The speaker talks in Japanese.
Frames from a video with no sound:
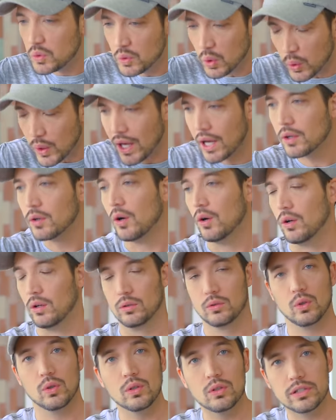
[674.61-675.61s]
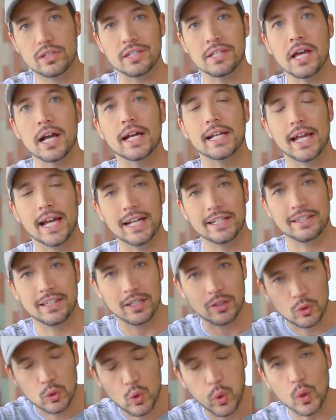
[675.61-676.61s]
ドラゴン、洞窟の中に入っ
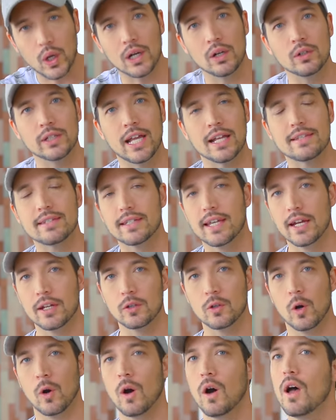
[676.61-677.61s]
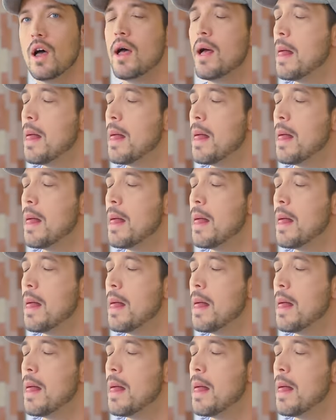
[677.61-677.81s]
てドラゴンやっつけると